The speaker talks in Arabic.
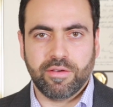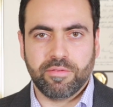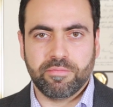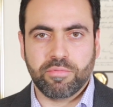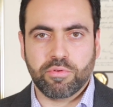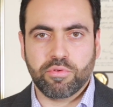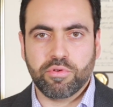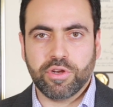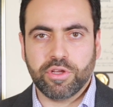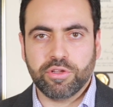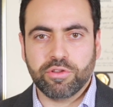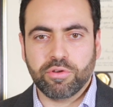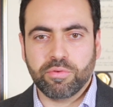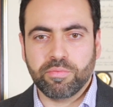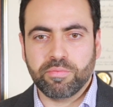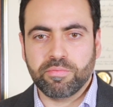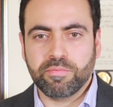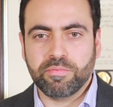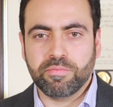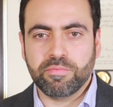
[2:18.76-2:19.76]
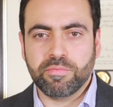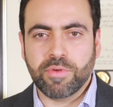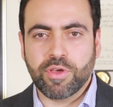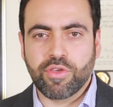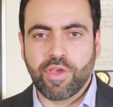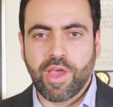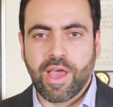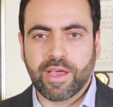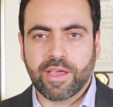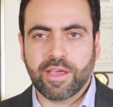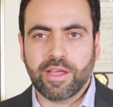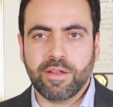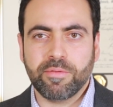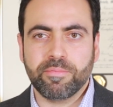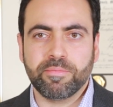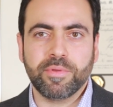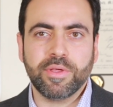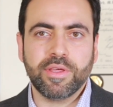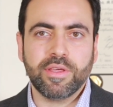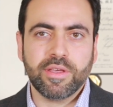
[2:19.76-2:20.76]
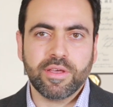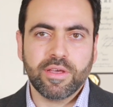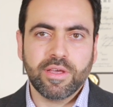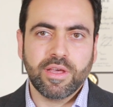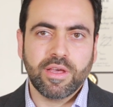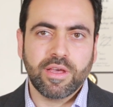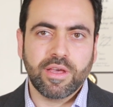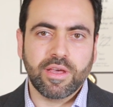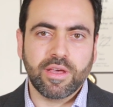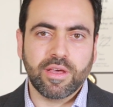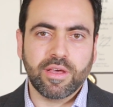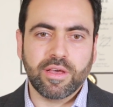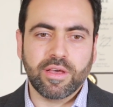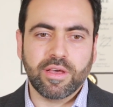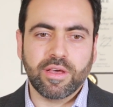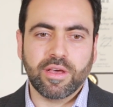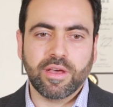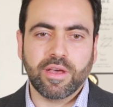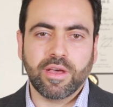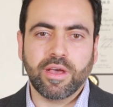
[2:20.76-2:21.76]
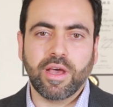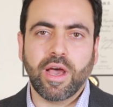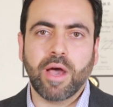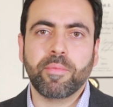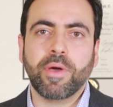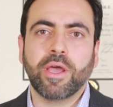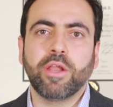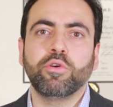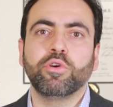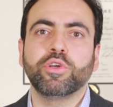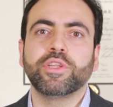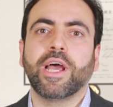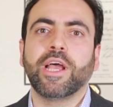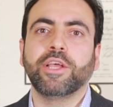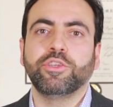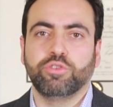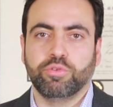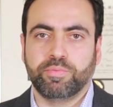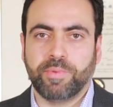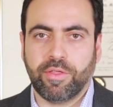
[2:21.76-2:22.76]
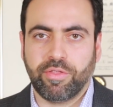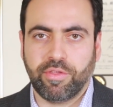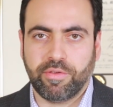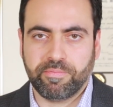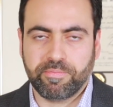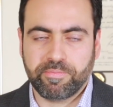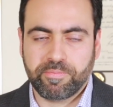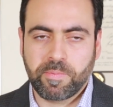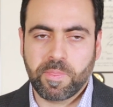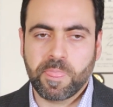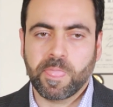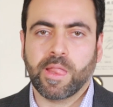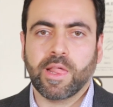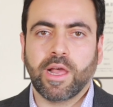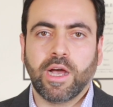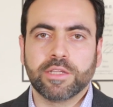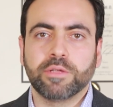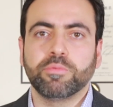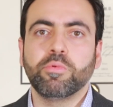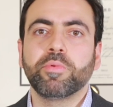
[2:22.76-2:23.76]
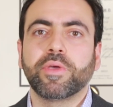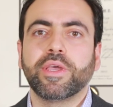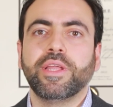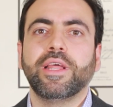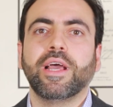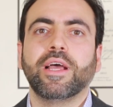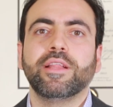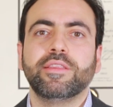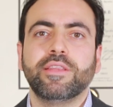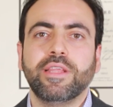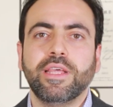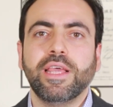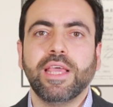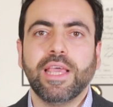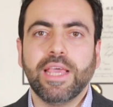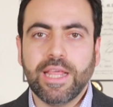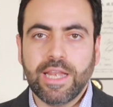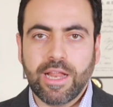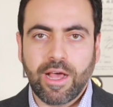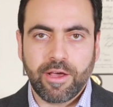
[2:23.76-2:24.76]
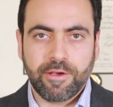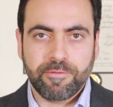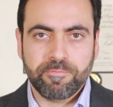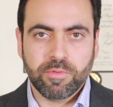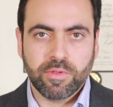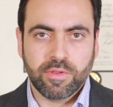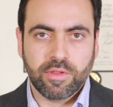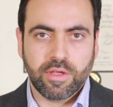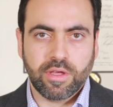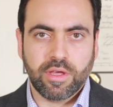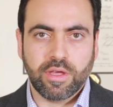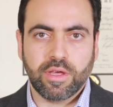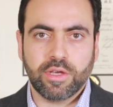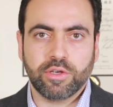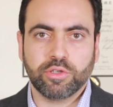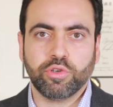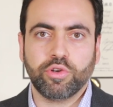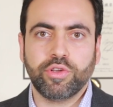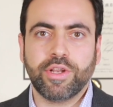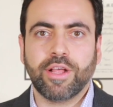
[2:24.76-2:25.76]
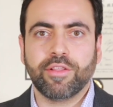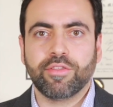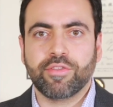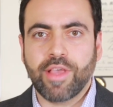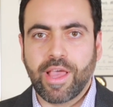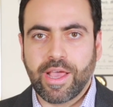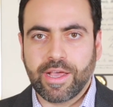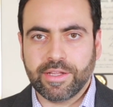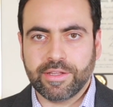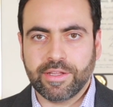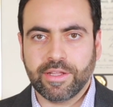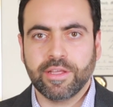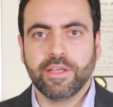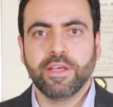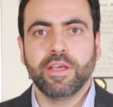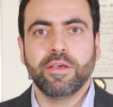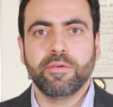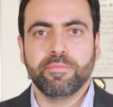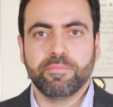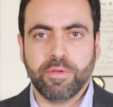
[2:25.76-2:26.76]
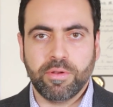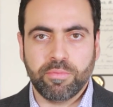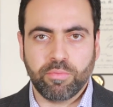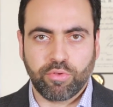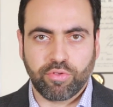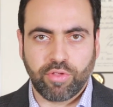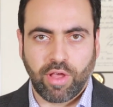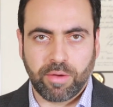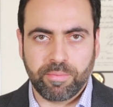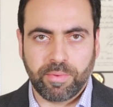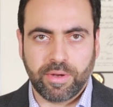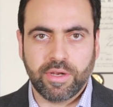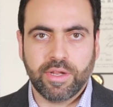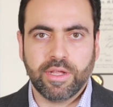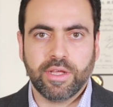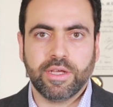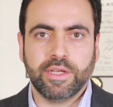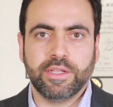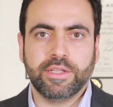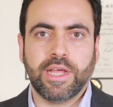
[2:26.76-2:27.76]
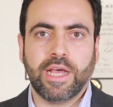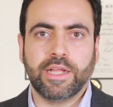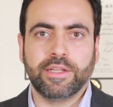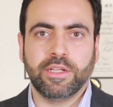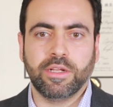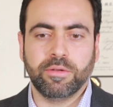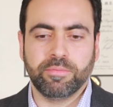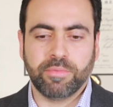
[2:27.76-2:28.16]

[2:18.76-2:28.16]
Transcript: بكون عندهم مشاكل ب اميلويد انجيوباثي هذا ممكن يؤدي الى شحنات زائده بالمستقبل عند هذه